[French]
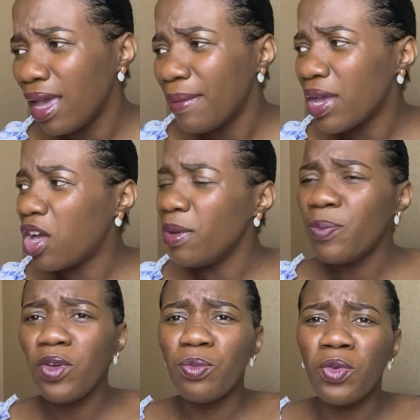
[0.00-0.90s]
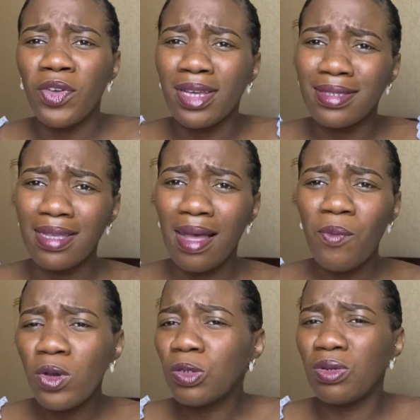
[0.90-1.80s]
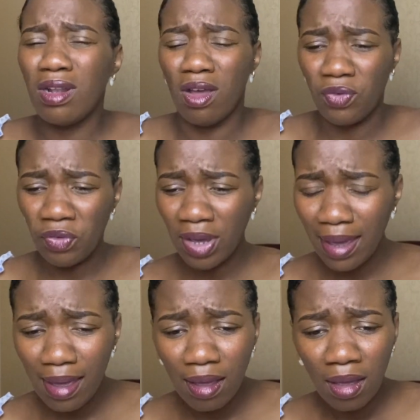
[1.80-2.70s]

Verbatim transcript: Mais comment ils peuvent me faire ça Moi, je suis leur frère.